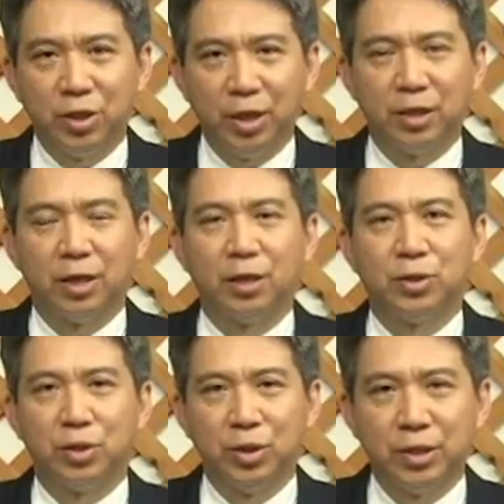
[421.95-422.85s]
切的
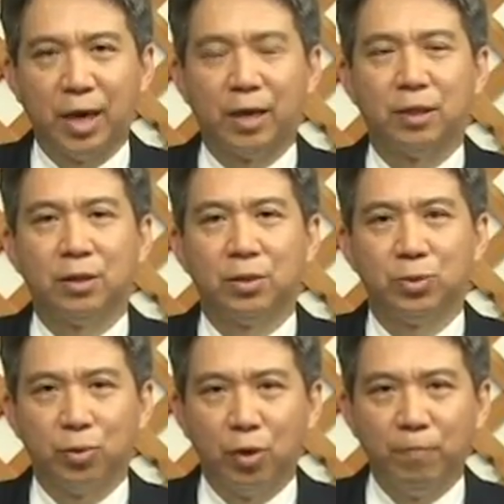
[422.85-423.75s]
执掌、
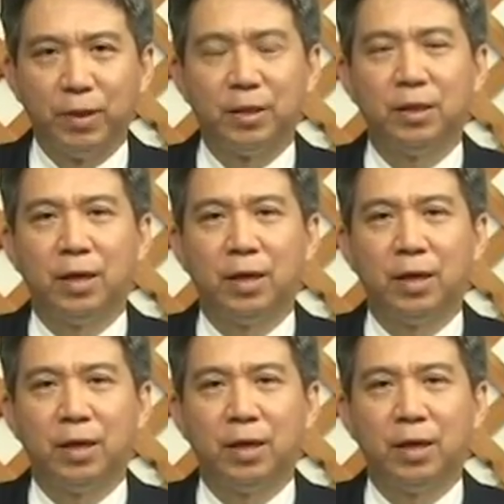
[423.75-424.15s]
说明，